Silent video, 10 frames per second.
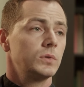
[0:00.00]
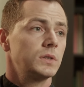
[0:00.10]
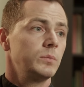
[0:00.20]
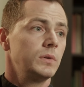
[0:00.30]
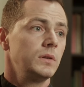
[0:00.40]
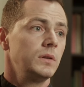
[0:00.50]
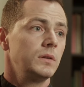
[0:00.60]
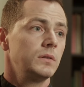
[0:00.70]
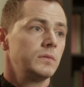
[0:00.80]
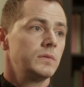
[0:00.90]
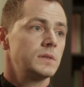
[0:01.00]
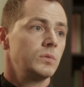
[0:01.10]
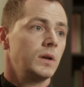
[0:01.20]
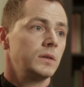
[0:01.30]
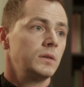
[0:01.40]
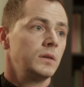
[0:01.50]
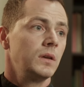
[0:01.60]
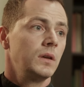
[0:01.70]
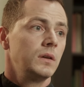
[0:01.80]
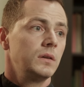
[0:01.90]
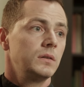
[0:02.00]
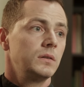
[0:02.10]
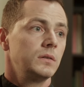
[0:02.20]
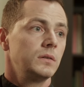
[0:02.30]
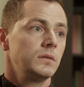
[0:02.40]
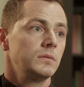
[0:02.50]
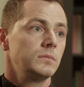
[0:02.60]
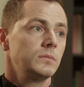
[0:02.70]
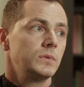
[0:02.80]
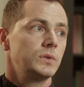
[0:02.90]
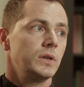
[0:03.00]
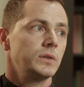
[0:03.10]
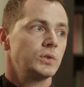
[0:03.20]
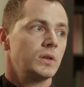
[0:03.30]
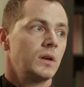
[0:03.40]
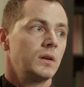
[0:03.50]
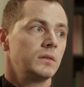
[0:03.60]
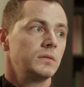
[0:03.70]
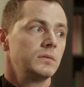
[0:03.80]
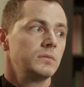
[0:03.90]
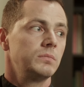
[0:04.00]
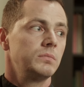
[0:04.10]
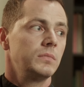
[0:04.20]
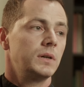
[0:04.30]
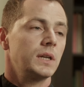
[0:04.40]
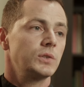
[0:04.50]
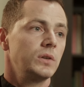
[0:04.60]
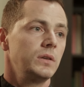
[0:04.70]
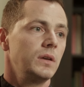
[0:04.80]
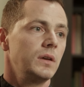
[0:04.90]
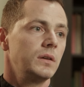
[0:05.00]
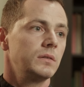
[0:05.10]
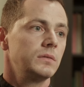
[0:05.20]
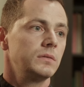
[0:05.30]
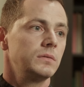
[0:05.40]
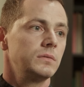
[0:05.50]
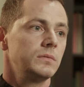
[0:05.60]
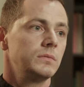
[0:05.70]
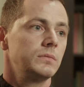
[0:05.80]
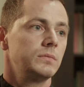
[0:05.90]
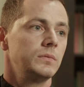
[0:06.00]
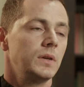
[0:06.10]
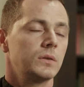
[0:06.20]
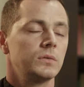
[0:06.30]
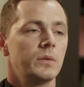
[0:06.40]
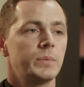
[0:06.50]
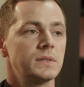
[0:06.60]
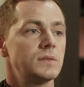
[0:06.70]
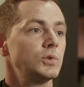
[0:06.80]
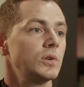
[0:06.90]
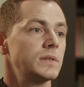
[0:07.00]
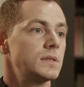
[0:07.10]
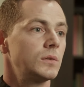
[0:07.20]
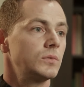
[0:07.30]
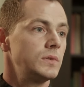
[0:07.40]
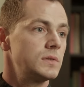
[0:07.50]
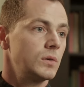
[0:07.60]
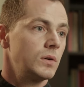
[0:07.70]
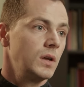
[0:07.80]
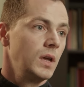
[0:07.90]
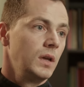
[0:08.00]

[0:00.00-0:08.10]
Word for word: której byli wysyłani księża raczej nie jako na prestiżowe stanowisko